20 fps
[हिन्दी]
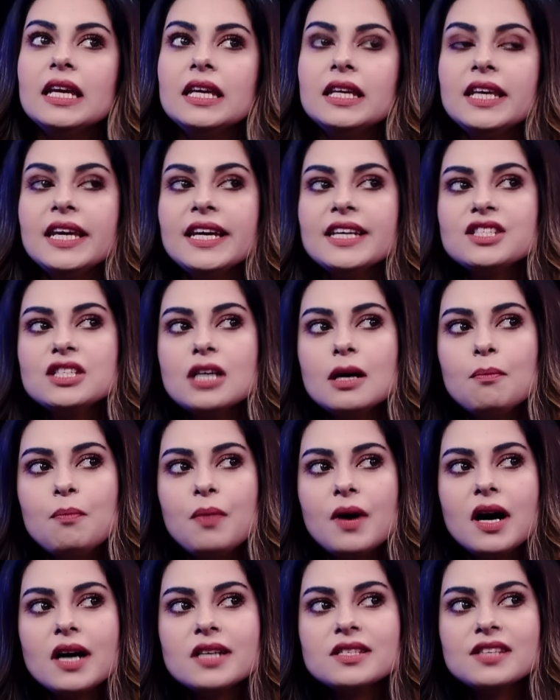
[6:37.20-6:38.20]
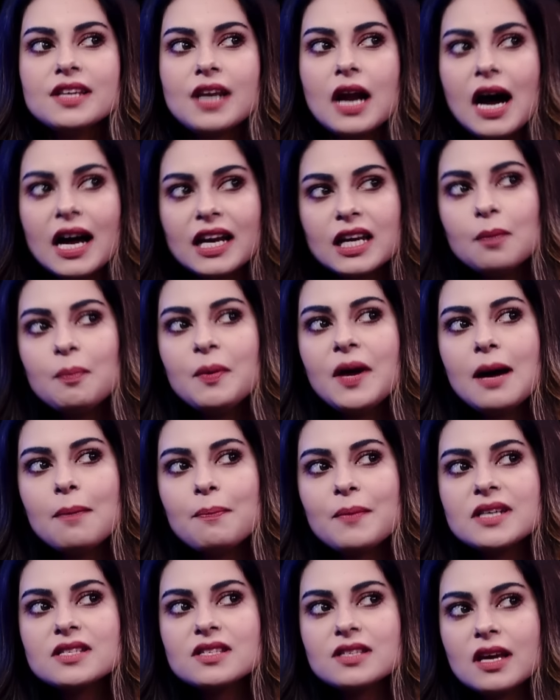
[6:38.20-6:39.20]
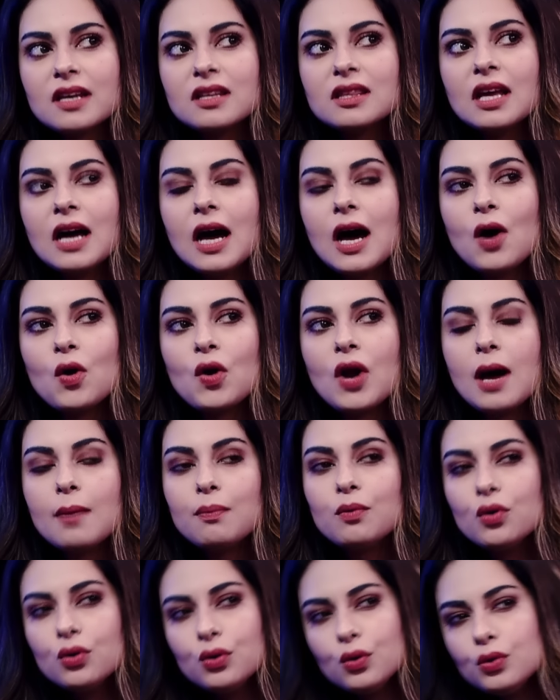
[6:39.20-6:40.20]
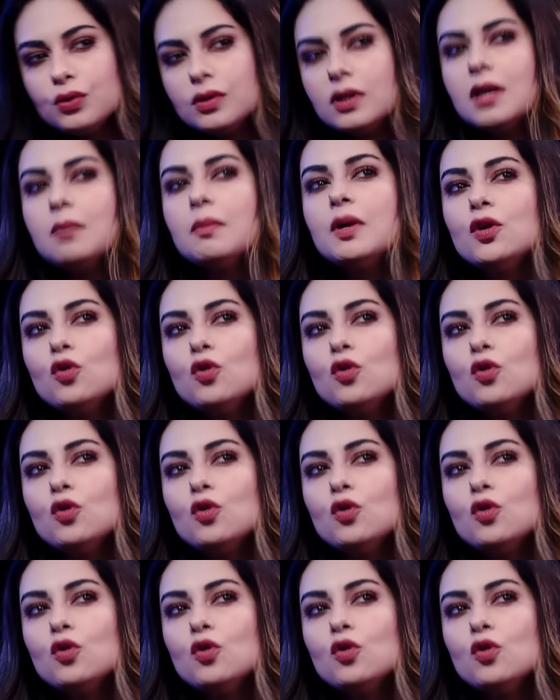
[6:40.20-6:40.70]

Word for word: ये जब सिरहाने पे आपका सर था और आप गुनूदगी में